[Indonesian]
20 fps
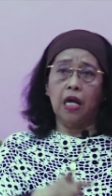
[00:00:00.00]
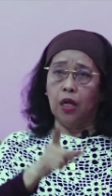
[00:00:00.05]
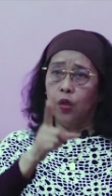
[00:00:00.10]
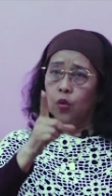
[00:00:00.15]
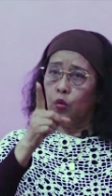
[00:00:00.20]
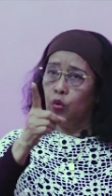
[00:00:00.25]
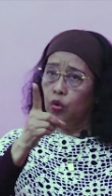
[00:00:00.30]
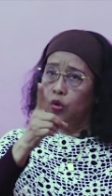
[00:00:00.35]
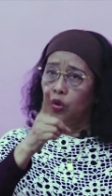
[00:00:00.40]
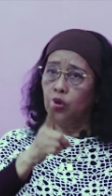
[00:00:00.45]

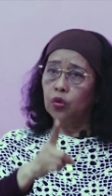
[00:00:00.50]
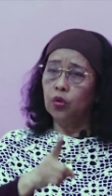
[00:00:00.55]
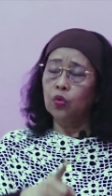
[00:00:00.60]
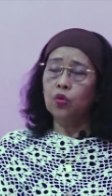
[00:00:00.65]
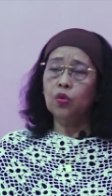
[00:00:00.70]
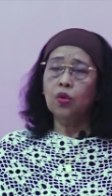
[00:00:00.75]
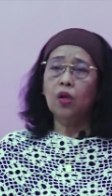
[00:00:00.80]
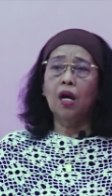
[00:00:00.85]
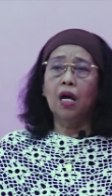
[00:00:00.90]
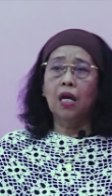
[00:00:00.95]
Dan
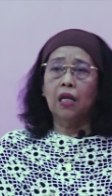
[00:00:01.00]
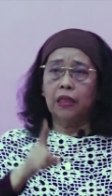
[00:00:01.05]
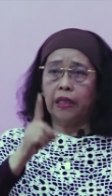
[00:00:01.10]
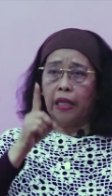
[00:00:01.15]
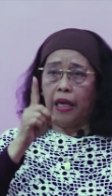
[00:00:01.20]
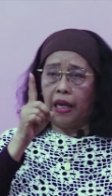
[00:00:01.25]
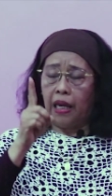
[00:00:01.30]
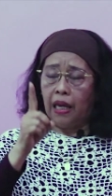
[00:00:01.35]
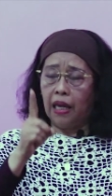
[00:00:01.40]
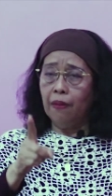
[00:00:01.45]
untuk
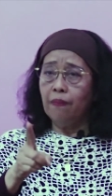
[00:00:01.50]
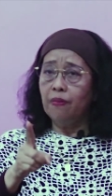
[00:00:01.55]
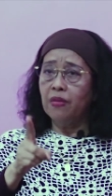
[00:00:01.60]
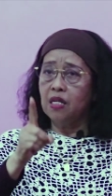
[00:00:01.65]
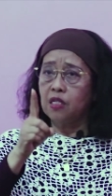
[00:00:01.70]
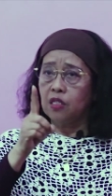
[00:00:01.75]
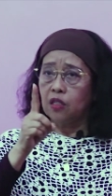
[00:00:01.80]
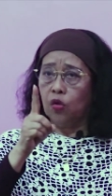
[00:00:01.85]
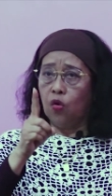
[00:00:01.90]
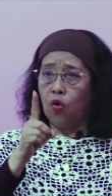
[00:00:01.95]

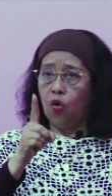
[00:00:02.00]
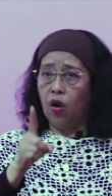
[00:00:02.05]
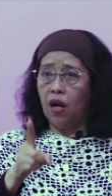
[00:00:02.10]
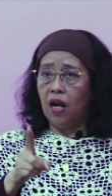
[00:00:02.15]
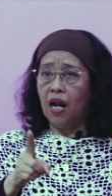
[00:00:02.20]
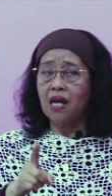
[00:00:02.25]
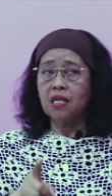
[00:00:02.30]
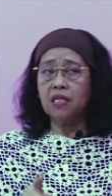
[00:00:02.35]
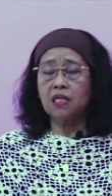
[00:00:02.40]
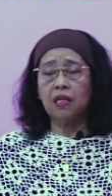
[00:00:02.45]
TM di
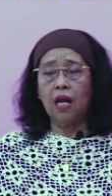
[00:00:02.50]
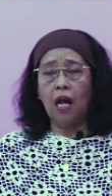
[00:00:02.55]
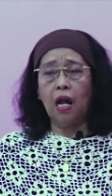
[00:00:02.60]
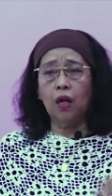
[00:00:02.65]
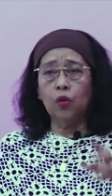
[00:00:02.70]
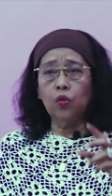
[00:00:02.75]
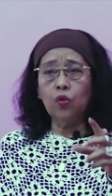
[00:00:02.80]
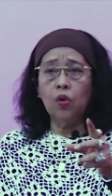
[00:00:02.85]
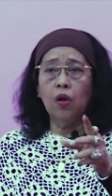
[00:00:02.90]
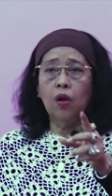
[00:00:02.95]
sekolah
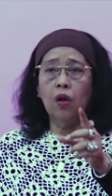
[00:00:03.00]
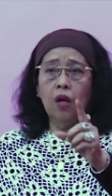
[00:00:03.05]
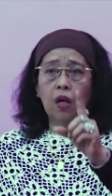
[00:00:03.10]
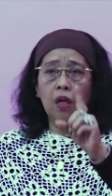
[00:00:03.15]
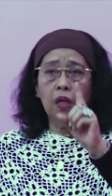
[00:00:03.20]
selalu